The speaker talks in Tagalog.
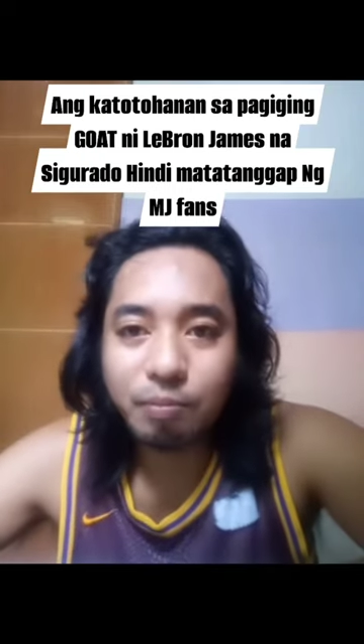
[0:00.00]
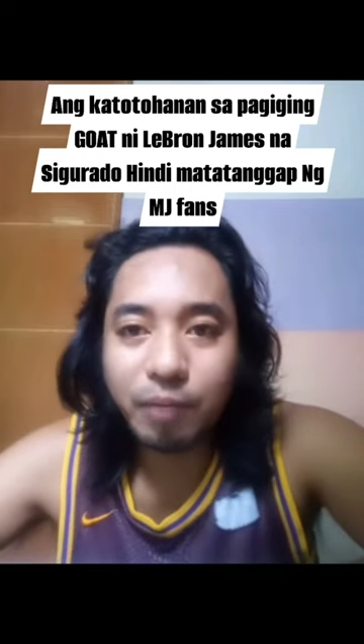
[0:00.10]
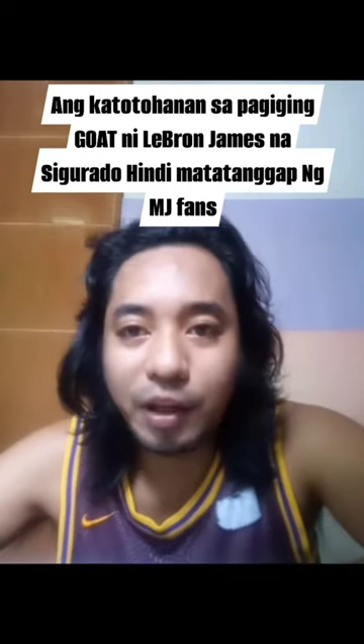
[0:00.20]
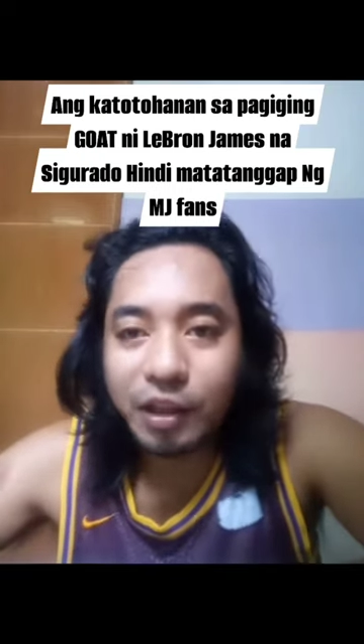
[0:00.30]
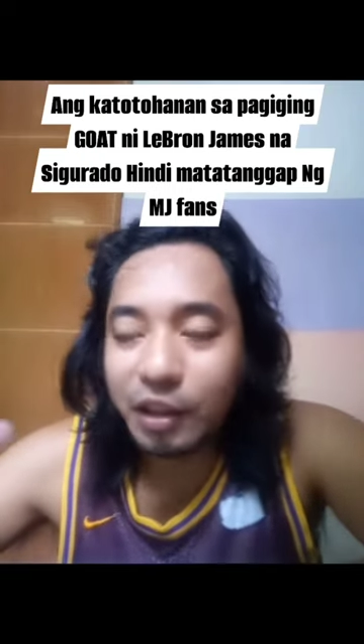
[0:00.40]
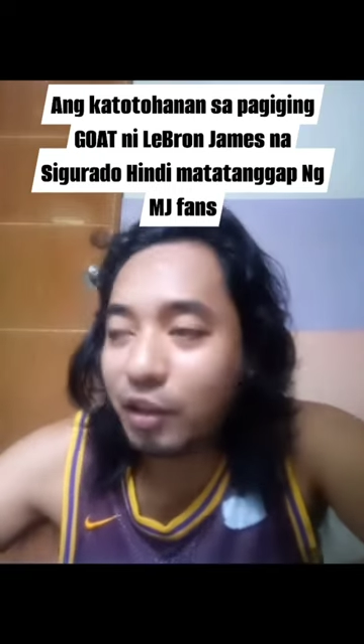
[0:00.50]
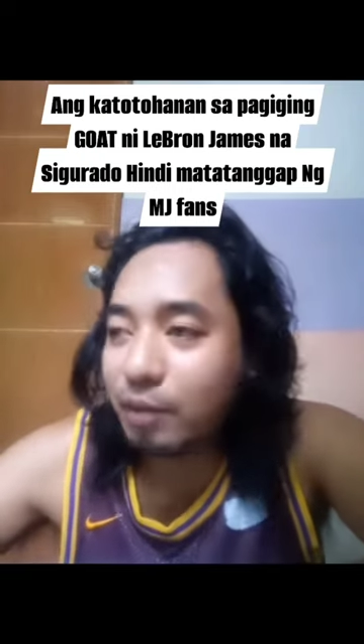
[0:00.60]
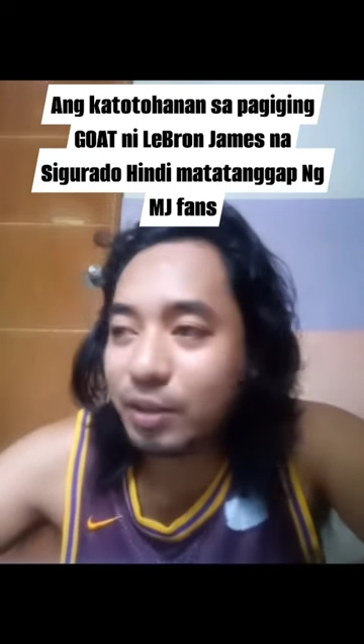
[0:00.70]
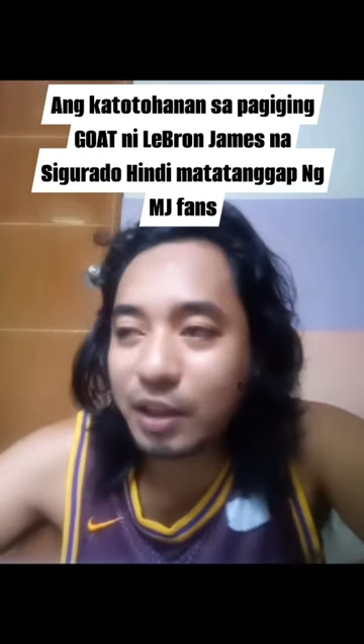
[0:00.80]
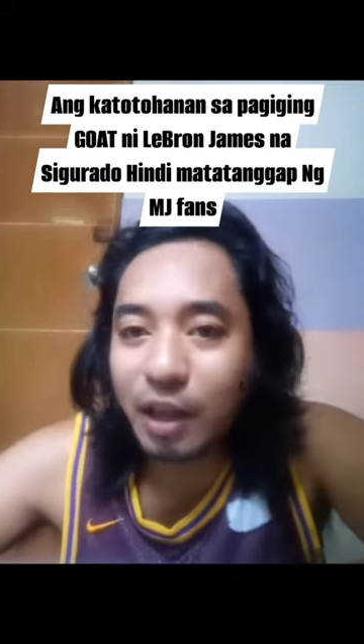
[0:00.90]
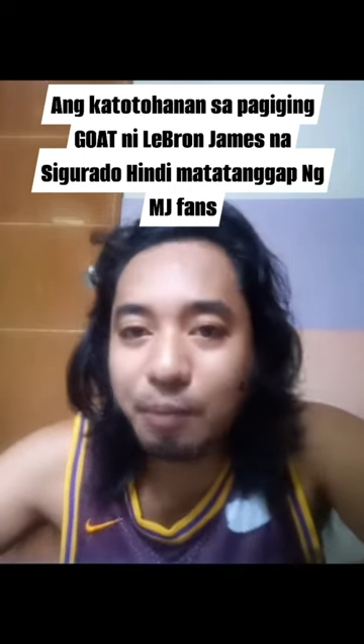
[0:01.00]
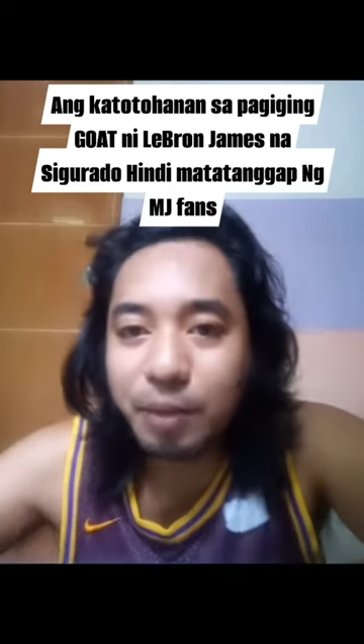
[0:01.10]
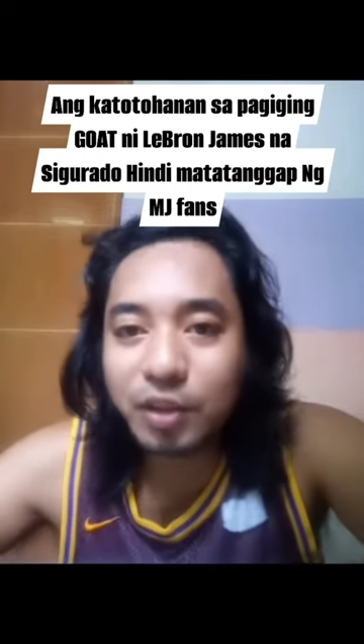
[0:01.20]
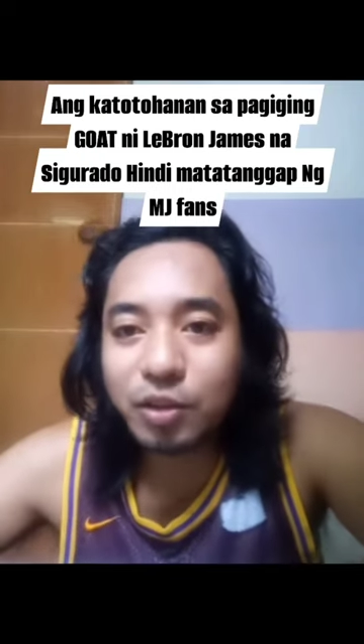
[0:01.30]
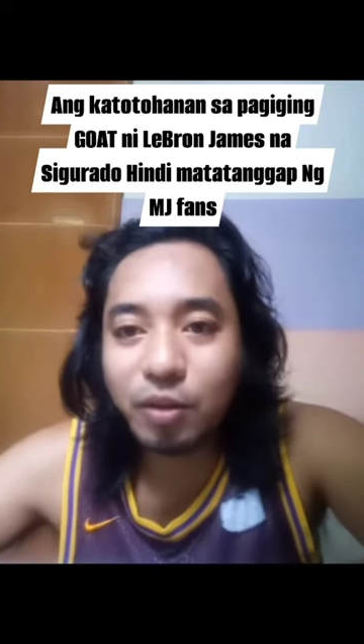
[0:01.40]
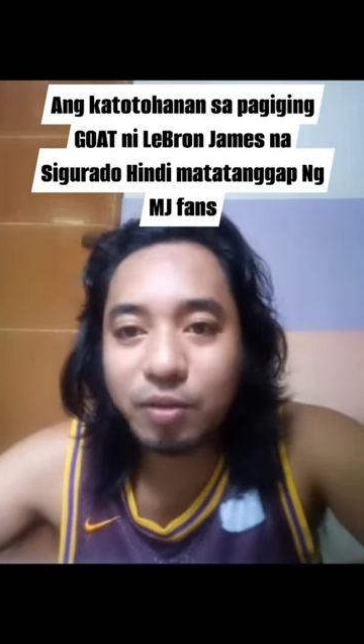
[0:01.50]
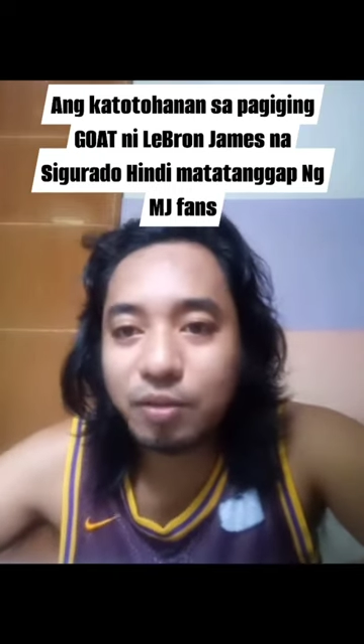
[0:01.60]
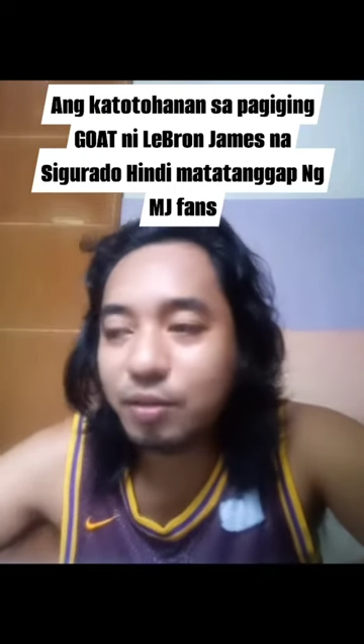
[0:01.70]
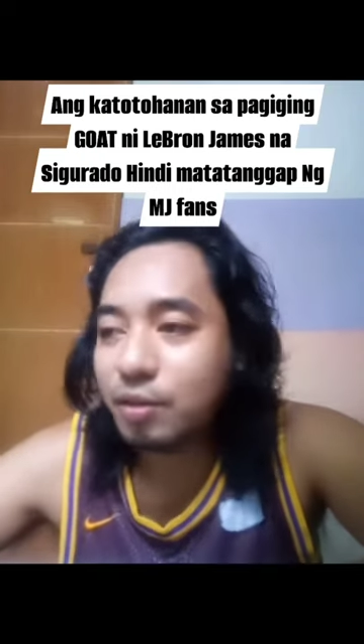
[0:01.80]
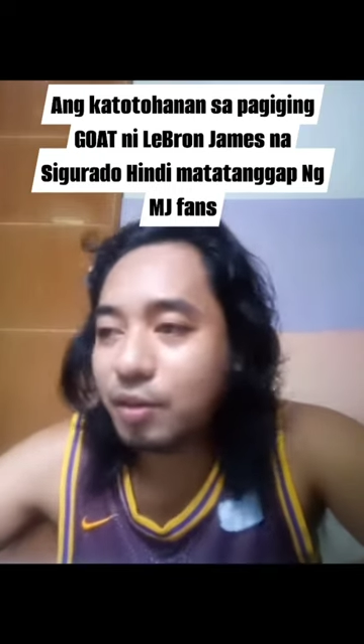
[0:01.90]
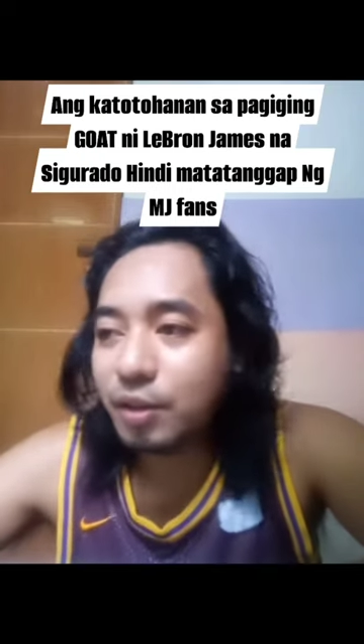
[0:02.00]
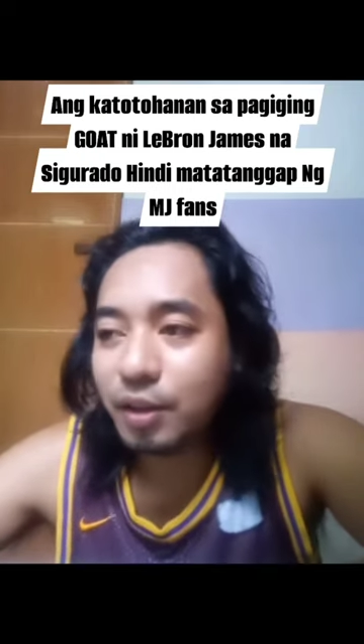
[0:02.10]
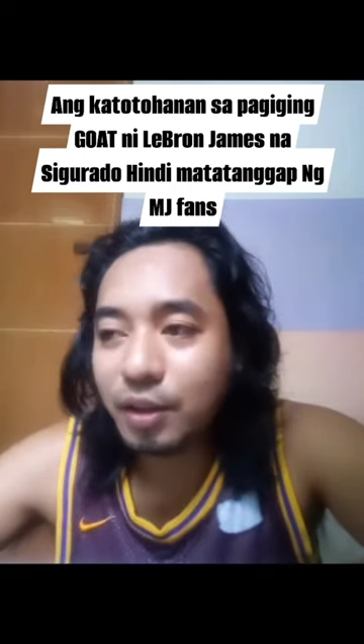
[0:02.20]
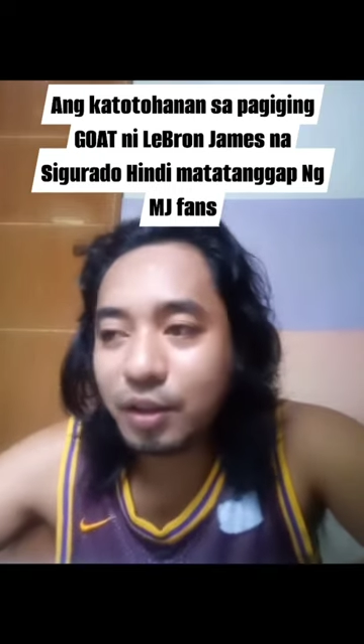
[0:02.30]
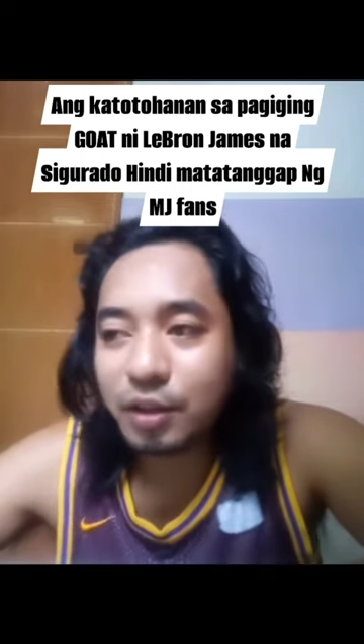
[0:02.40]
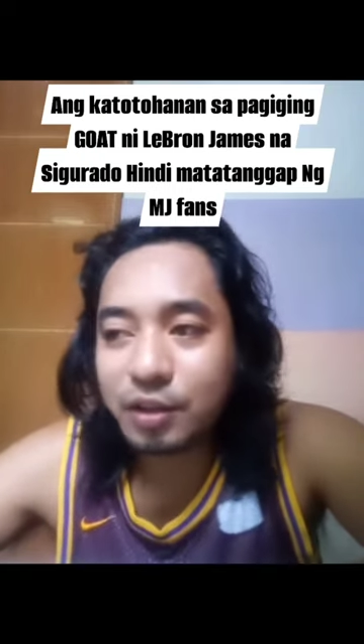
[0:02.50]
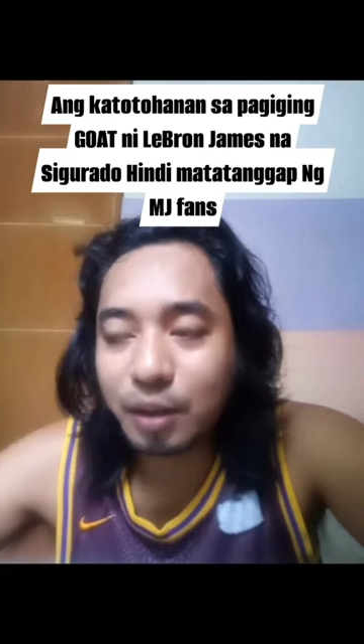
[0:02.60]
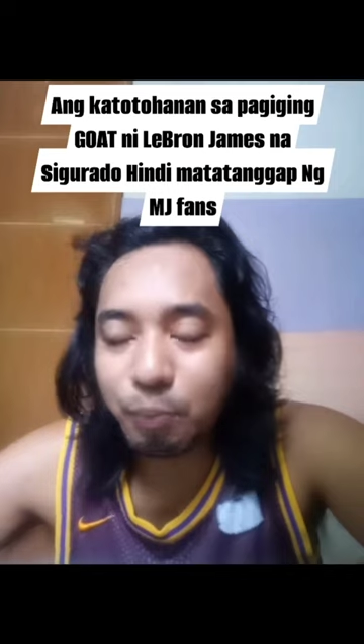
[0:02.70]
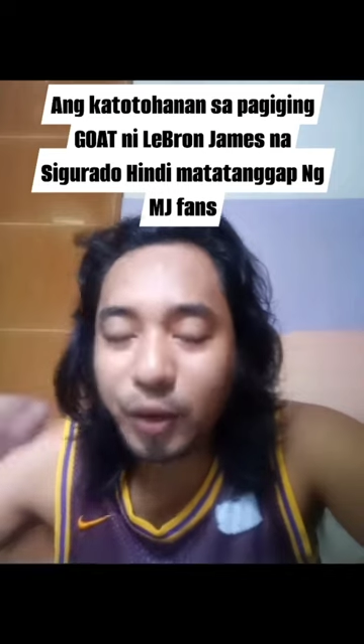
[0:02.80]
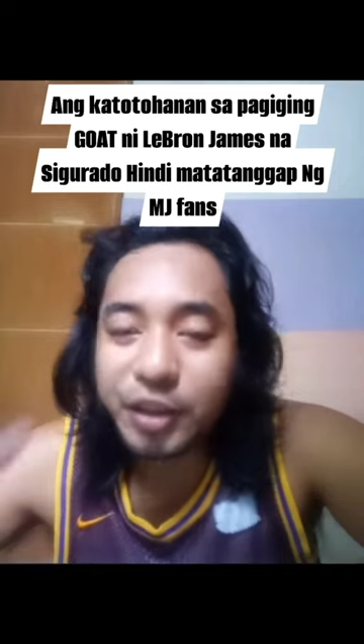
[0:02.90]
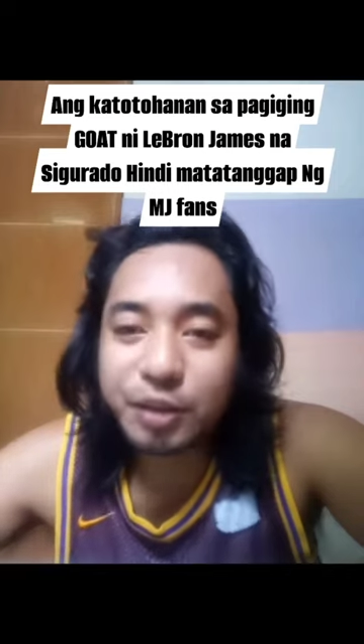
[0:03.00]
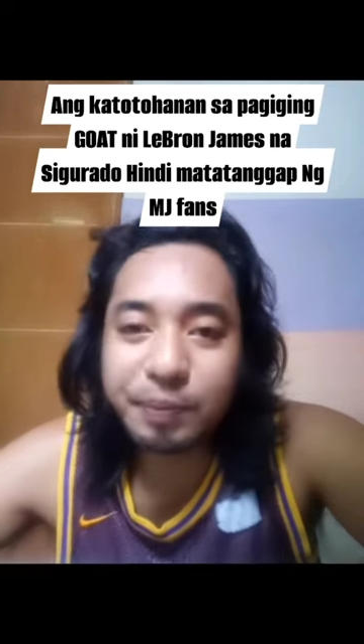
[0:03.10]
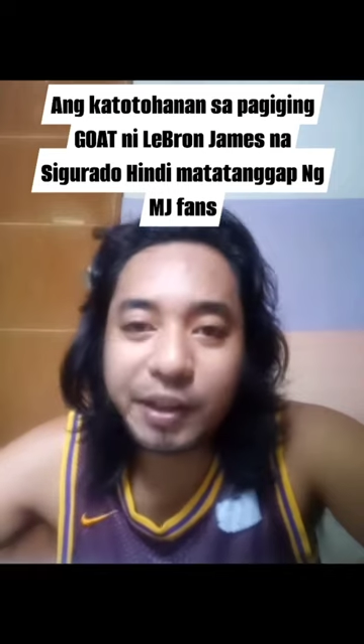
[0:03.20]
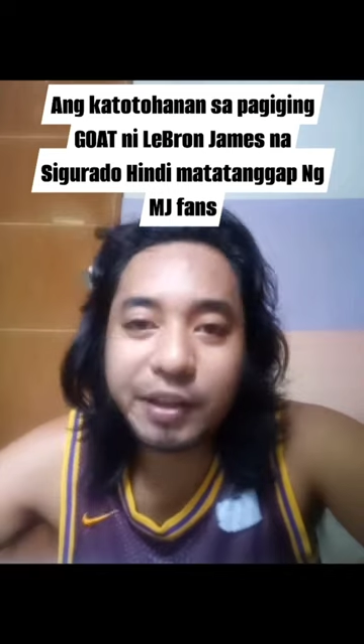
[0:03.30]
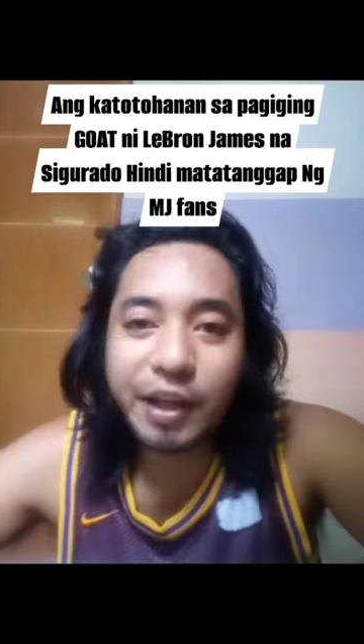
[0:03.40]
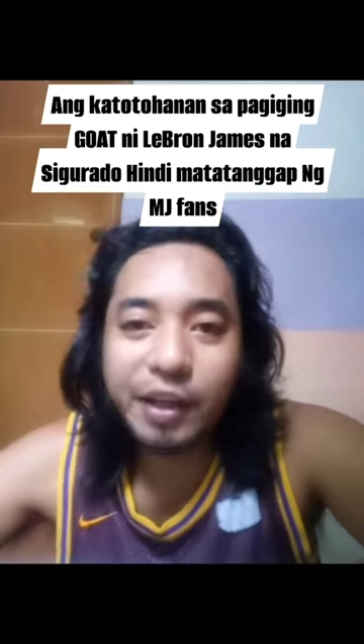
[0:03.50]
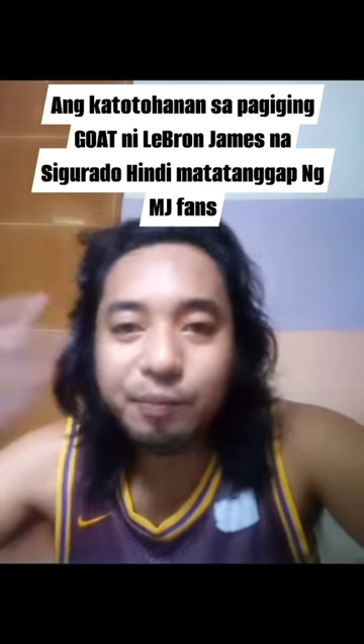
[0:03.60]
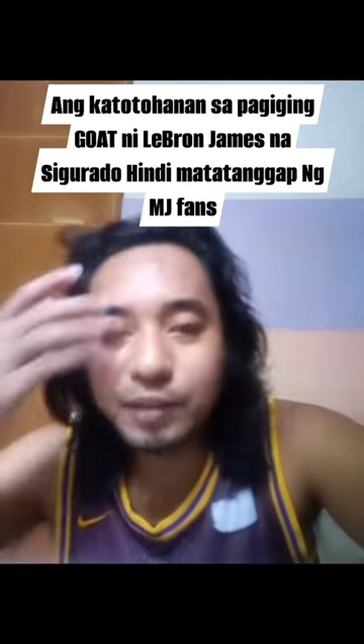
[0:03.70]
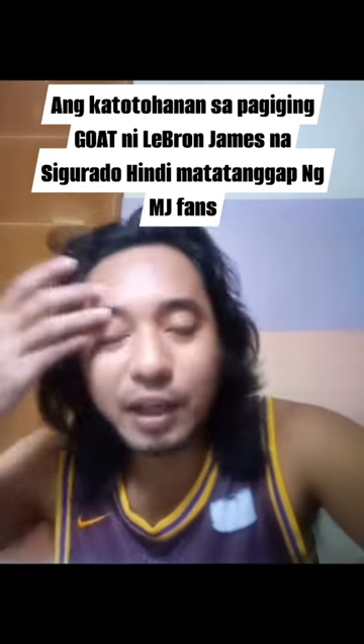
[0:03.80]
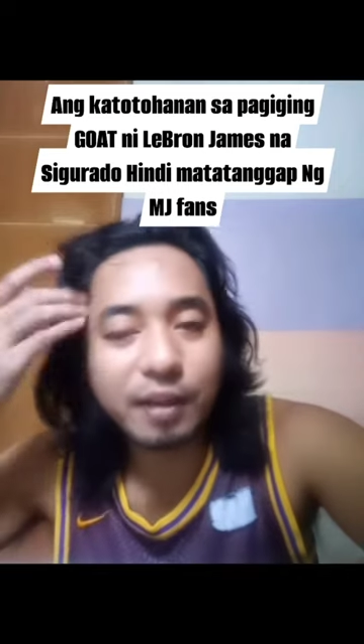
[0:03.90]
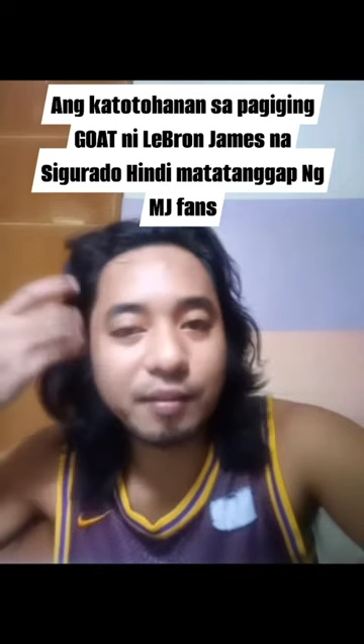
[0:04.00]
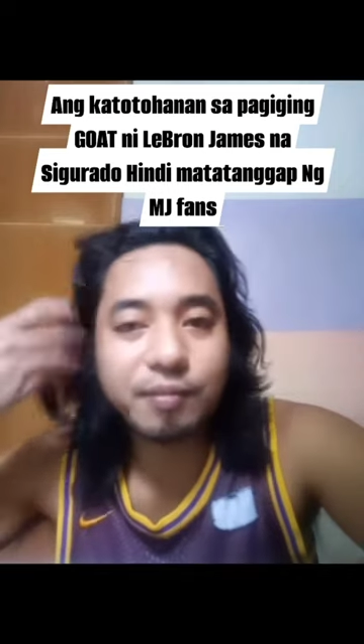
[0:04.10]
Nakikita niyo naman sa numbers, no? Sa points per game, yan.